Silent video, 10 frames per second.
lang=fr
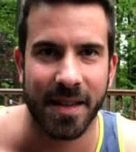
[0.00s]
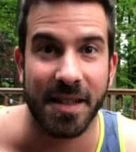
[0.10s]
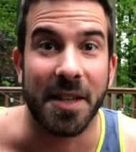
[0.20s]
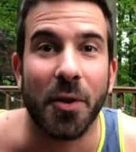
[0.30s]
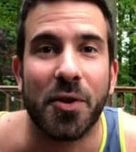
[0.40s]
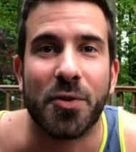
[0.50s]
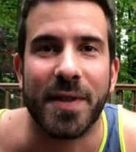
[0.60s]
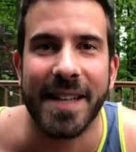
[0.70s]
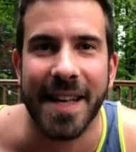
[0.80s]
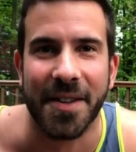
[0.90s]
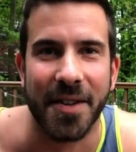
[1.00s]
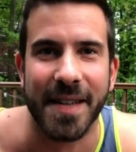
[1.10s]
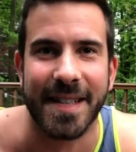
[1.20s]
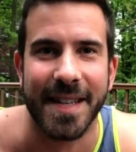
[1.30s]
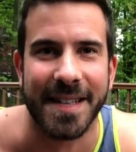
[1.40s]
J'ai donc utilisé quelques de
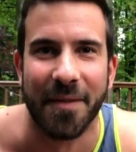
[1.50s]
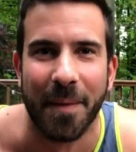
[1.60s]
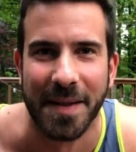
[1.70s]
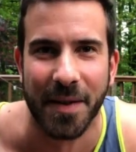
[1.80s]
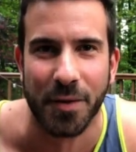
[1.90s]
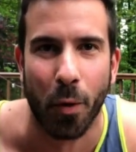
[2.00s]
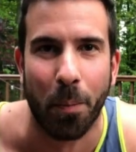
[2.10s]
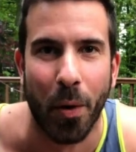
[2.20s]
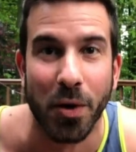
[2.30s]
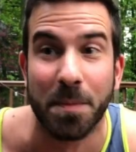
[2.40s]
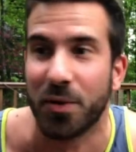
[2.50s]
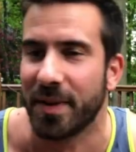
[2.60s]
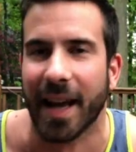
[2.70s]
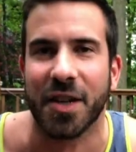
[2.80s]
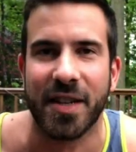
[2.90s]
ces informations à son post, puis je
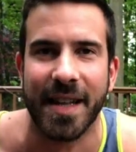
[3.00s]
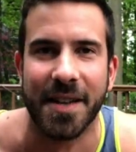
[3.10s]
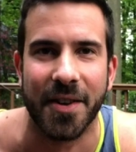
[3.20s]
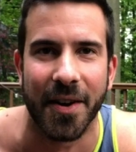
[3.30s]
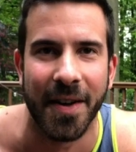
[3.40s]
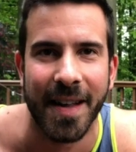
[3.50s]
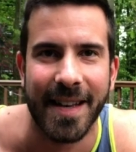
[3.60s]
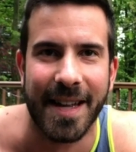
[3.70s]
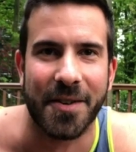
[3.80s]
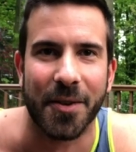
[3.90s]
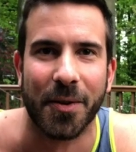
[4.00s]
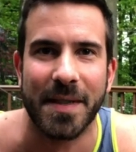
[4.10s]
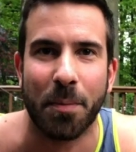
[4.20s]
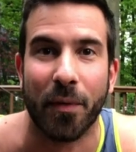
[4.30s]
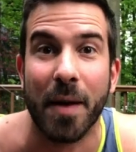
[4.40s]
vous ai racheté quelques, quelques
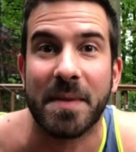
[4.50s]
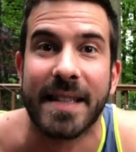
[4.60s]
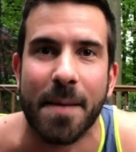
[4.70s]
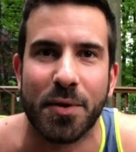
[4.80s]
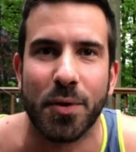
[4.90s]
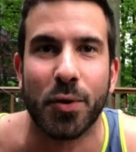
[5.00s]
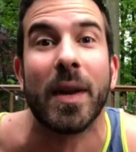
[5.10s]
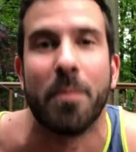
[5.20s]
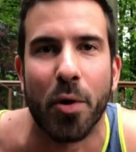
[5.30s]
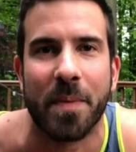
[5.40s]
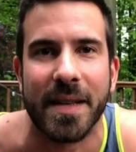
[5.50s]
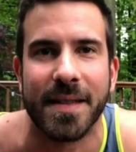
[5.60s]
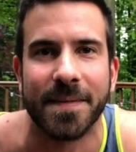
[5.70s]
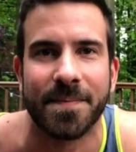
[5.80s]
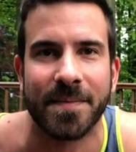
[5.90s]
trucs, pour faire une petite capsule sur les
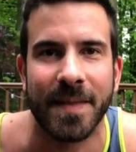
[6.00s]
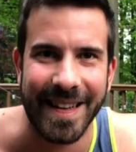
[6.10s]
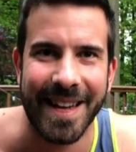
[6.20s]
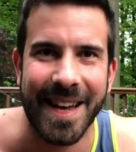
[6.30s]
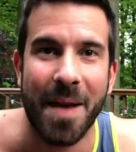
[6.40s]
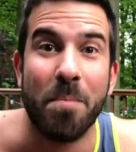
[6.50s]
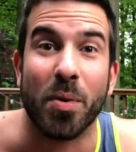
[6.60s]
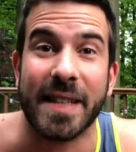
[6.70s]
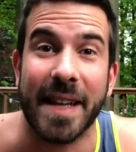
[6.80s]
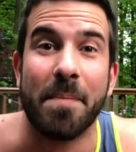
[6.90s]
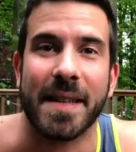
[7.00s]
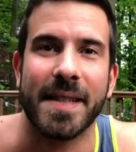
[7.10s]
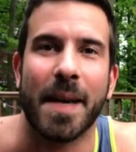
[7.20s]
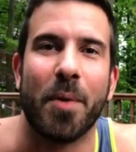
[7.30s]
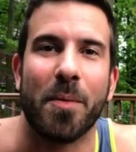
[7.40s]
burpees. Pour certaines
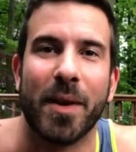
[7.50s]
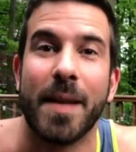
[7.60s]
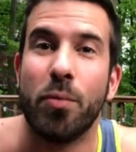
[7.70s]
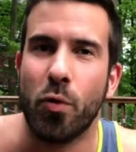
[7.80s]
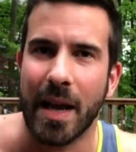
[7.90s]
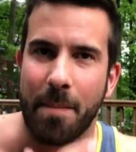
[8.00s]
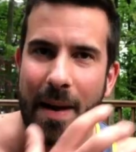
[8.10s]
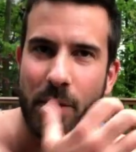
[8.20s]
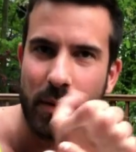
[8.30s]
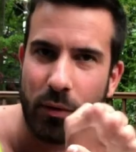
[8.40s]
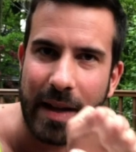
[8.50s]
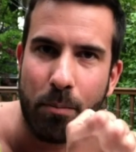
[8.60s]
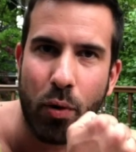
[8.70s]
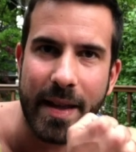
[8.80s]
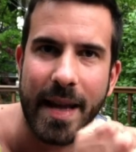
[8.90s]
personnes, ça peut augmenter beaucoup l'impact au niveau des
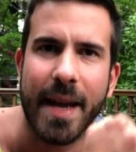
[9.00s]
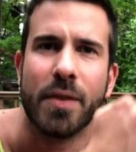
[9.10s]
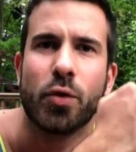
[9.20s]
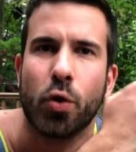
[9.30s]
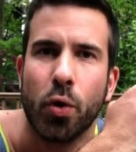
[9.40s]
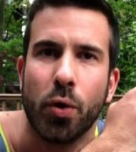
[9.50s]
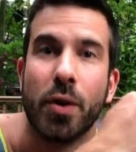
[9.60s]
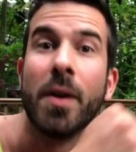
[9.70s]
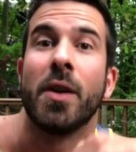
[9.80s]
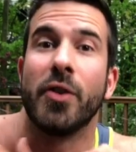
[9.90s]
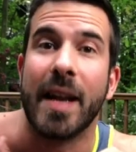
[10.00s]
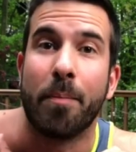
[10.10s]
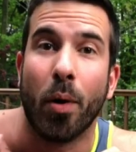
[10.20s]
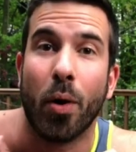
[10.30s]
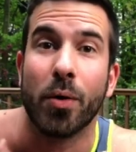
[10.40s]
poignets, du coude, de
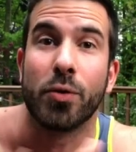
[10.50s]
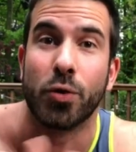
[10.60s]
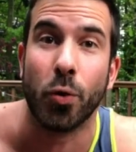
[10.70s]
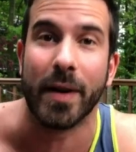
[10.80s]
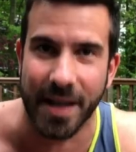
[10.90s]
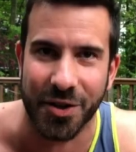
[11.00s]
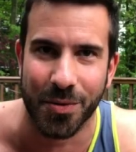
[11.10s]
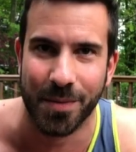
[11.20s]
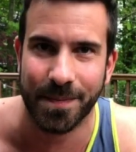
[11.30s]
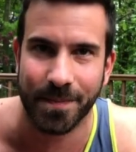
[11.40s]
l'épaule, du dos et des genoux.